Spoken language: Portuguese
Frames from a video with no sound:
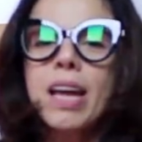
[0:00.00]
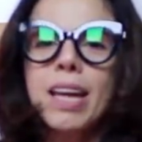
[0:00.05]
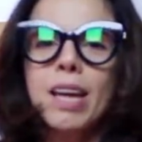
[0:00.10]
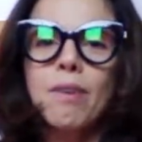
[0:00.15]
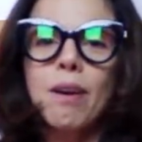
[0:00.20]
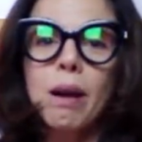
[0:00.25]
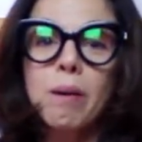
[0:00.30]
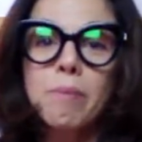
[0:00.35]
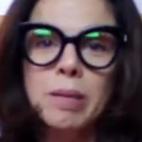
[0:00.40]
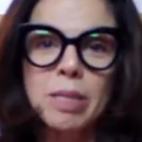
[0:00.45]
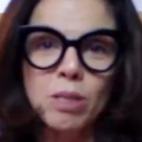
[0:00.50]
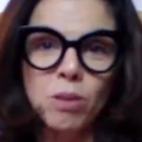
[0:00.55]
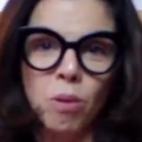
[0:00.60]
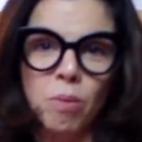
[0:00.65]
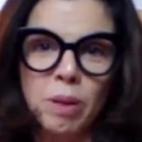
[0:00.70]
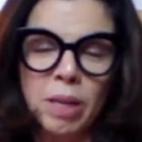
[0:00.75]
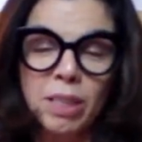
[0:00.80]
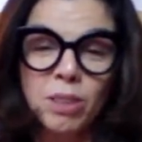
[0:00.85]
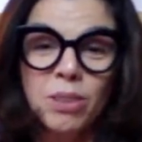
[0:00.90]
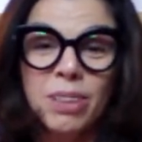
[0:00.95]
Eu acabei
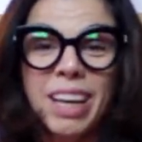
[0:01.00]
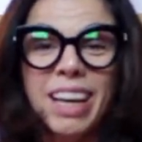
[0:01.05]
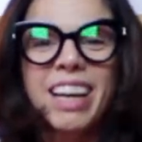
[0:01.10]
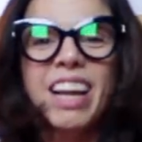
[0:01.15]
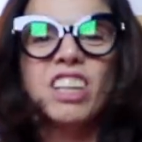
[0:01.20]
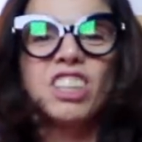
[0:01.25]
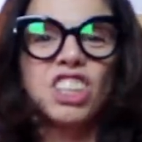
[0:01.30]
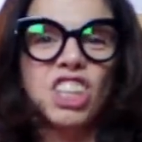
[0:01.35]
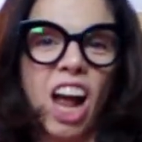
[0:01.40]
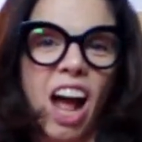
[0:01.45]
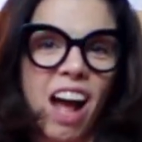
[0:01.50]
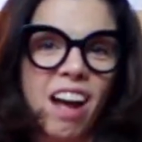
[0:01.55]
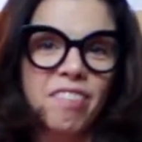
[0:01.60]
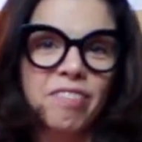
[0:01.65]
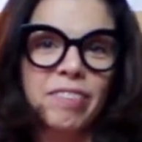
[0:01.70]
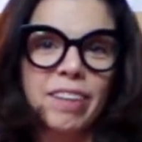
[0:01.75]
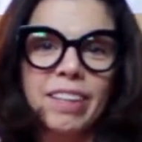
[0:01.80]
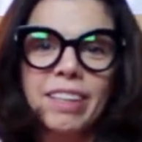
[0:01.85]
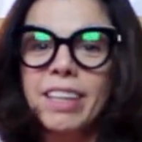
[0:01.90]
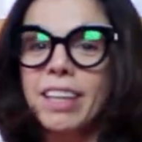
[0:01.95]
descobrindo que ele
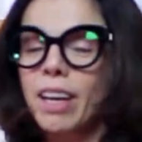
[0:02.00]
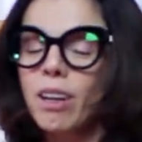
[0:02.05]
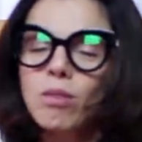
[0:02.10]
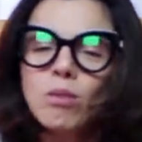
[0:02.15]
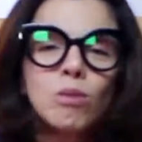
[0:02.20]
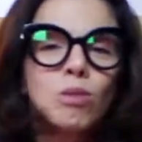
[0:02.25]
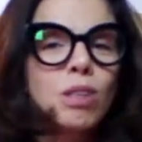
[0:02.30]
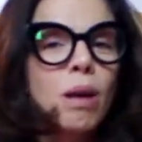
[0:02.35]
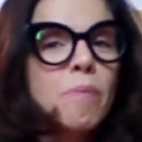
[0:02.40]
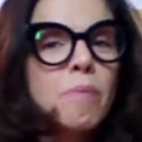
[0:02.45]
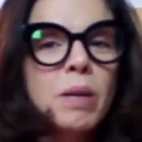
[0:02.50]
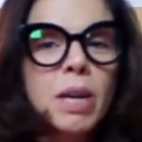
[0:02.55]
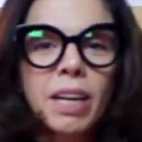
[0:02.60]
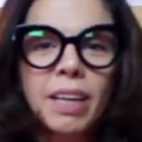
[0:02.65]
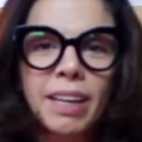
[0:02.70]
achava que eu não sabia